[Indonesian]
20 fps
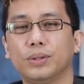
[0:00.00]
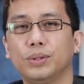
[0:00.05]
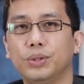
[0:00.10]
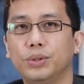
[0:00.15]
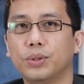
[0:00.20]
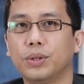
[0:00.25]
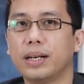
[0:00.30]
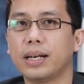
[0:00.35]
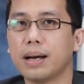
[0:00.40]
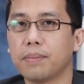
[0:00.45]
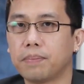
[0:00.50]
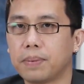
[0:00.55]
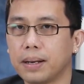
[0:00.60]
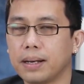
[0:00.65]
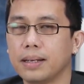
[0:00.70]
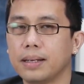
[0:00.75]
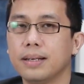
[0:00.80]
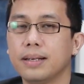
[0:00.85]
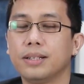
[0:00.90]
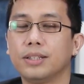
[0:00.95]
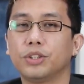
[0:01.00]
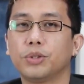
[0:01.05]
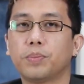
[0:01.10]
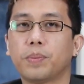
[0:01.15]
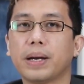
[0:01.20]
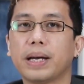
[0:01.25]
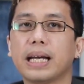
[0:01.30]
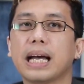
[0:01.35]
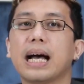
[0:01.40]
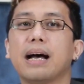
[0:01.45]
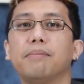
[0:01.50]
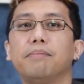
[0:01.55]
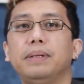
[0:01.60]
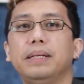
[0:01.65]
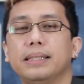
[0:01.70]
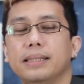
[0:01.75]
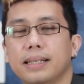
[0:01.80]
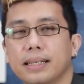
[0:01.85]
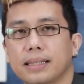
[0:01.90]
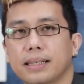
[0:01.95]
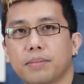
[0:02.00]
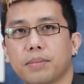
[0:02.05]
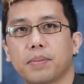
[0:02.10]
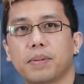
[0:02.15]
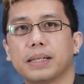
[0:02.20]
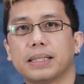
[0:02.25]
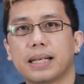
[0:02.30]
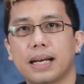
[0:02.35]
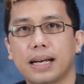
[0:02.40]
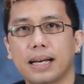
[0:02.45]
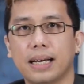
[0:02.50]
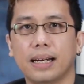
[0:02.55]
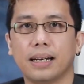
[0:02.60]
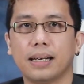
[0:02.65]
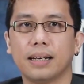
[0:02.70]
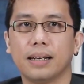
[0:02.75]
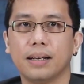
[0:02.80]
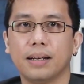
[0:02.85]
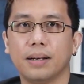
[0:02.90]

tujuannya apa supaya habisnya sama pasangan